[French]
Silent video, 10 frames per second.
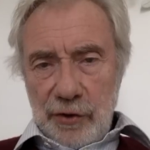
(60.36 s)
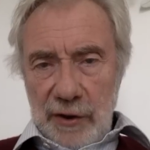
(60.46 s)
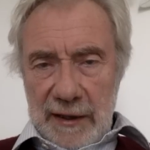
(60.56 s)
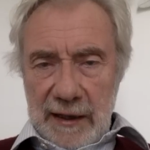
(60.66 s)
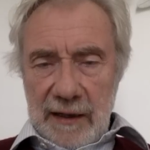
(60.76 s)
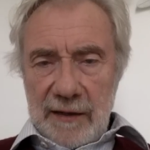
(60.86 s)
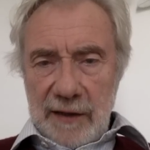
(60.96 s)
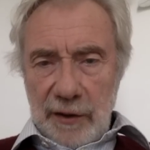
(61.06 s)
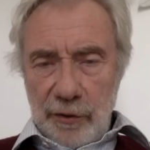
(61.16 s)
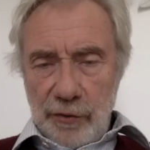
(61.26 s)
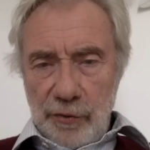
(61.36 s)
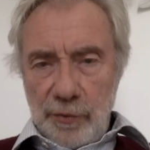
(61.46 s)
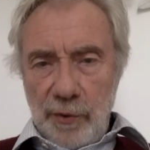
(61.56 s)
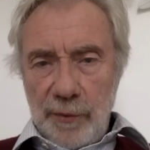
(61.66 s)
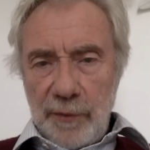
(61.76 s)
colère à l'intérieur de son
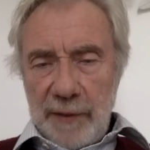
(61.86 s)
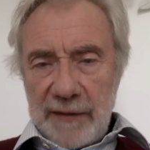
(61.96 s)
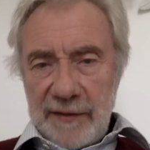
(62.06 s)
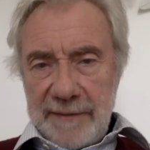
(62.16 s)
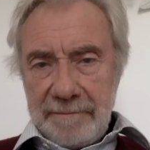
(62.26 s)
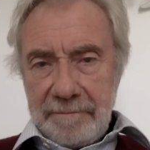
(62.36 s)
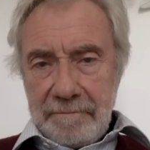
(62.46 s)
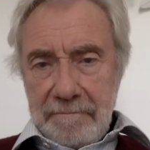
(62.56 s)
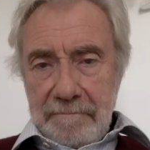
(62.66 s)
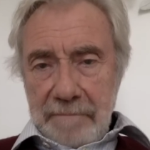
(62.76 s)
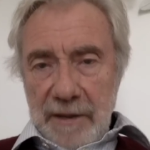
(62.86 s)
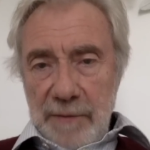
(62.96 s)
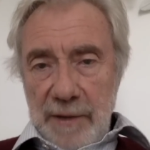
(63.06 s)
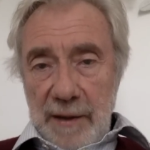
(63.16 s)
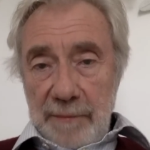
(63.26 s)
propre parti Eh
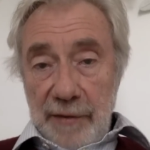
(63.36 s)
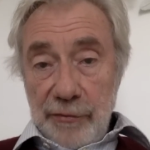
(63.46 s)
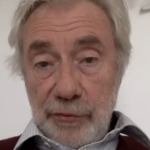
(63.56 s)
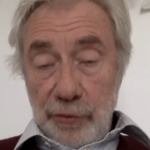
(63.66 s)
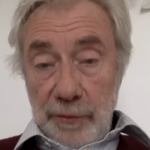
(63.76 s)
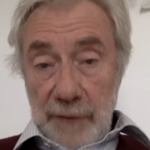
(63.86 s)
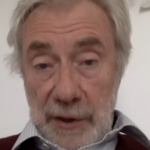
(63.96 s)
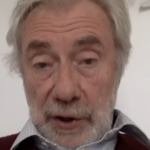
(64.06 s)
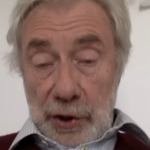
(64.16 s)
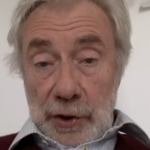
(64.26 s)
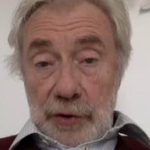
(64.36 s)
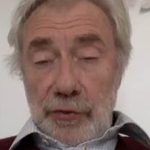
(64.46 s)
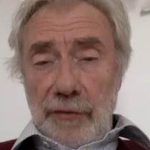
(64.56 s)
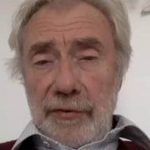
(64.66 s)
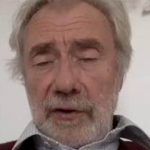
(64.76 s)
bien parce que
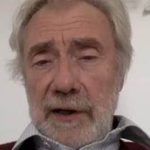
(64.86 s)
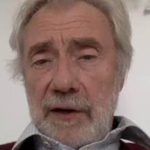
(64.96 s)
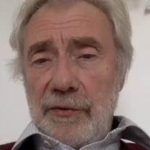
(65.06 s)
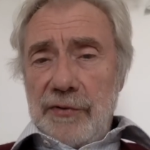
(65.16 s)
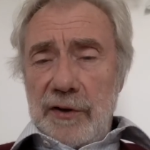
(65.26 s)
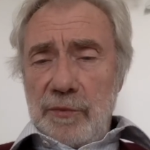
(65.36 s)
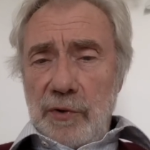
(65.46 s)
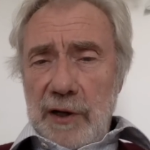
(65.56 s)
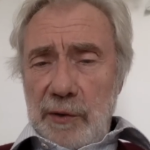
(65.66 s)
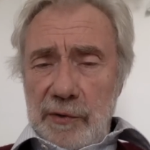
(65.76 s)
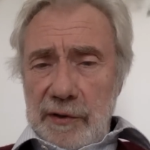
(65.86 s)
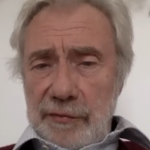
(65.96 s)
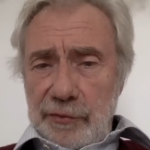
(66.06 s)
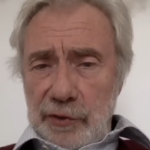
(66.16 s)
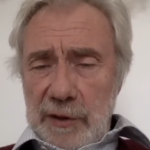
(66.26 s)
devant les renseignements qui nous ont été
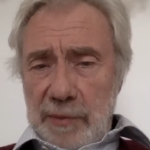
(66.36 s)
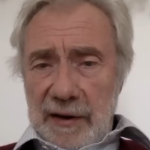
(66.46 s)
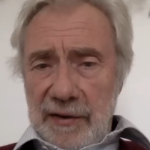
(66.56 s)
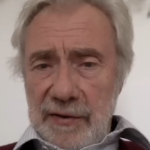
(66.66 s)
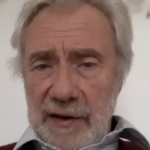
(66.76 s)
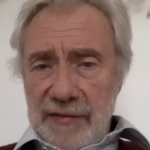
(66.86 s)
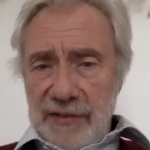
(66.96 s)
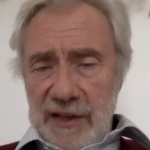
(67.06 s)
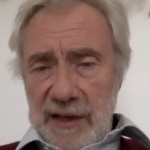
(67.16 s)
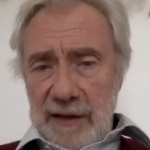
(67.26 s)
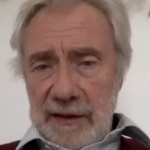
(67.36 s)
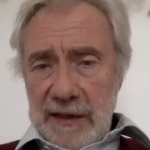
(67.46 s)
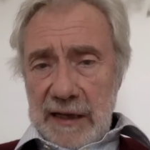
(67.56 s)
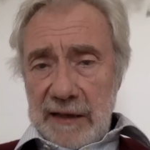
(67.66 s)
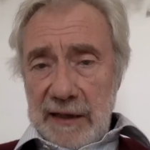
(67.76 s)
fournis par la, CIA,
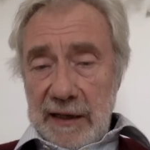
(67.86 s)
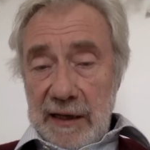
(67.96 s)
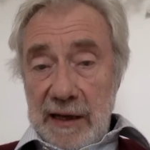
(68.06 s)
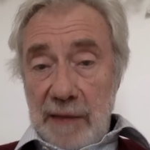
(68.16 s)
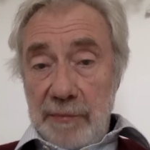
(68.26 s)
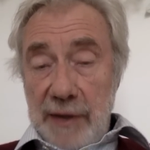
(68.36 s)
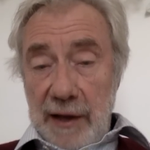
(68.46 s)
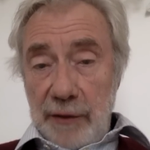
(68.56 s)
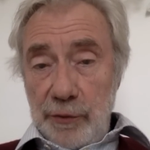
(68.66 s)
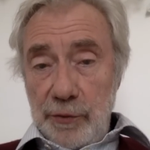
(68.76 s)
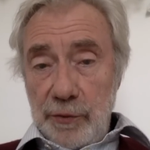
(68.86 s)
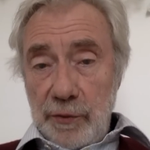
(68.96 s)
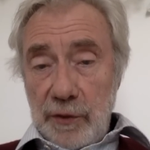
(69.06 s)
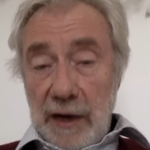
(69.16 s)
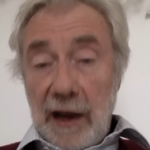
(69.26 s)
qui a dit qu'il y a bien eu
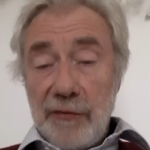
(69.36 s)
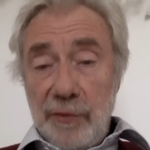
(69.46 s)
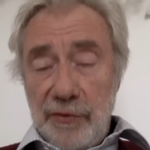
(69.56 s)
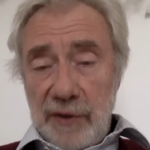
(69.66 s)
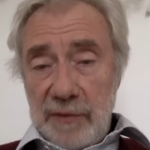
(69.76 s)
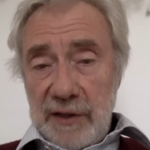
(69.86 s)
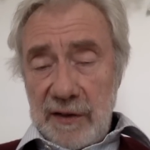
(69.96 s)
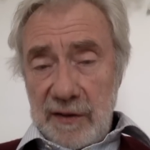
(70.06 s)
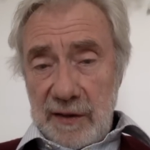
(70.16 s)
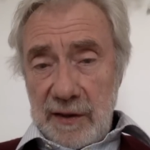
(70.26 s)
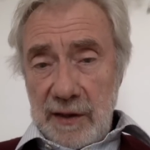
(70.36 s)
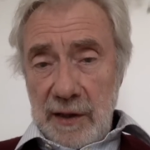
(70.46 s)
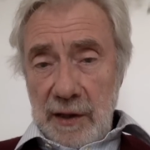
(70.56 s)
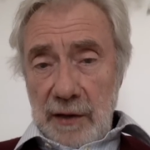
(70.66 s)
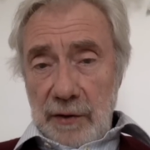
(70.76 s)
euh, que la responsabilité
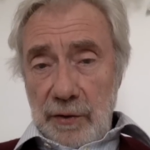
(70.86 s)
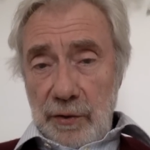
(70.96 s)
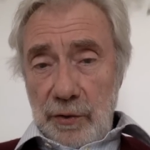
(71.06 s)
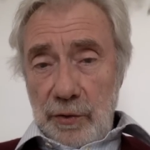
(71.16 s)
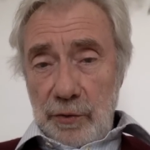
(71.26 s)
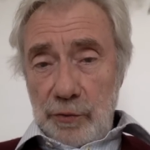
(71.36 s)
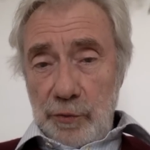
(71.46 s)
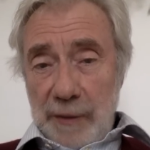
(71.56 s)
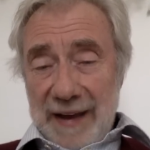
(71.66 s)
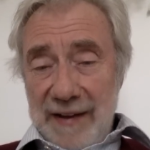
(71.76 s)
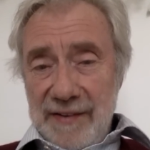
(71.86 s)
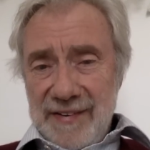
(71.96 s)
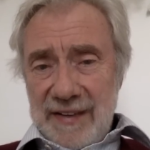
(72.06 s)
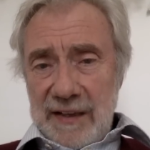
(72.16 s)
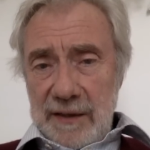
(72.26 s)
euh, du
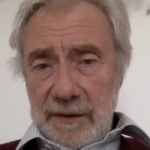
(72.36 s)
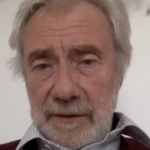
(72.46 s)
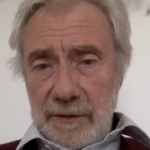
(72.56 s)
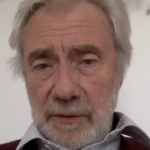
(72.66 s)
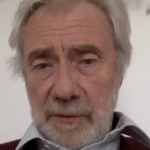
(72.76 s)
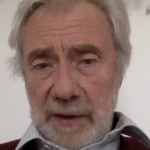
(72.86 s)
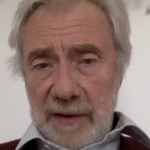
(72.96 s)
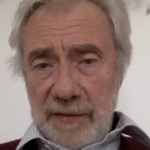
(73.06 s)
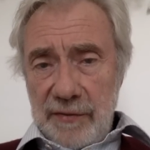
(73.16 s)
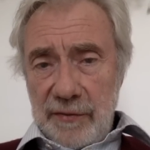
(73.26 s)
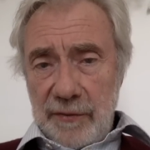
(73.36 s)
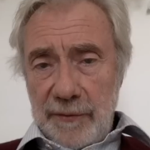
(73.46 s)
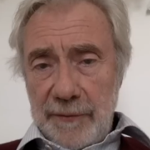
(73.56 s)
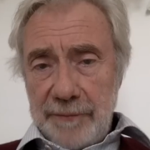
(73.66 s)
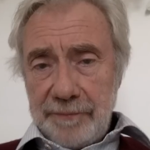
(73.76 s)
prince régnant, le prince,
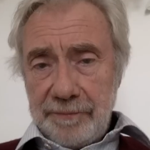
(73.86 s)
euh,